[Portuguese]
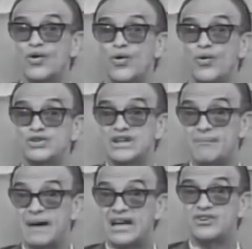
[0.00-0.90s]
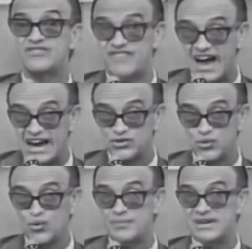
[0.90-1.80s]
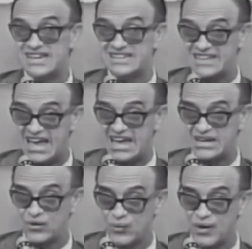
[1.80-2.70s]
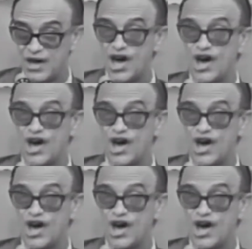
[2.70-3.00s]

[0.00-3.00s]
com o chamado infarto mesentérico.